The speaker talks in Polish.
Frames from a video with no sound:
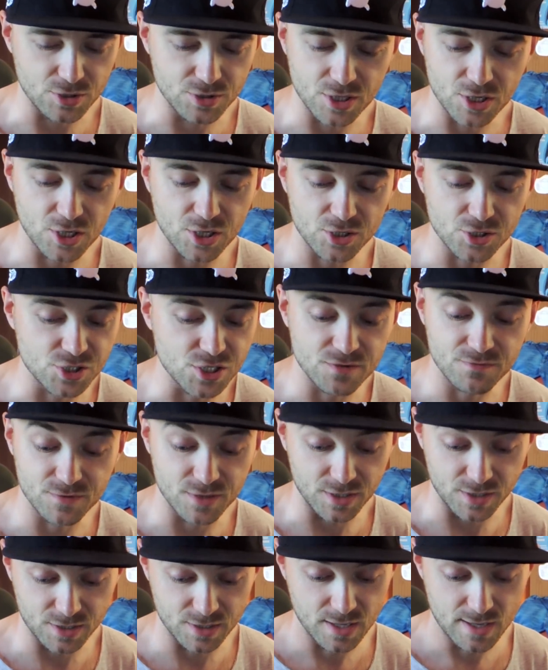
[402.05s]
innych
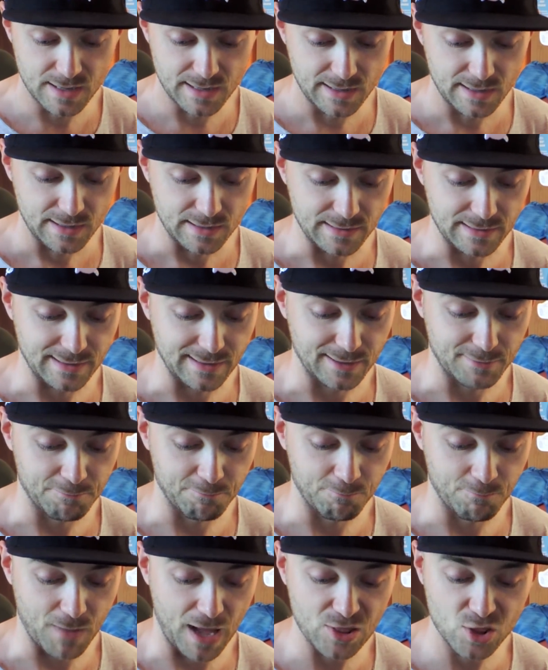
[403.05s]
dziwnych
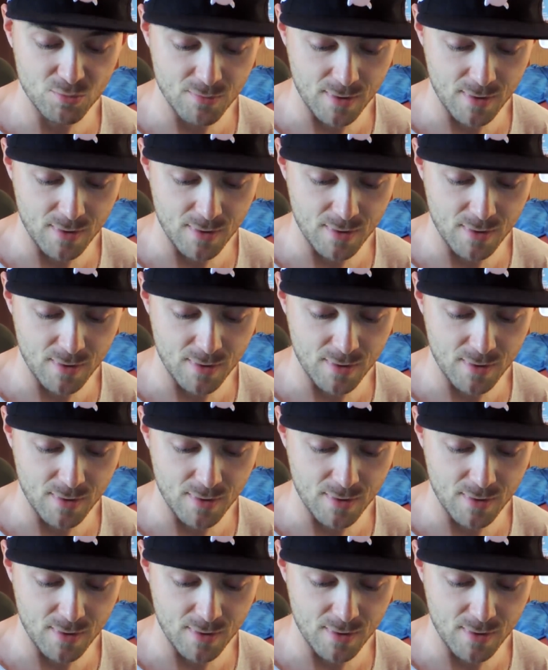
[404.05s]
em,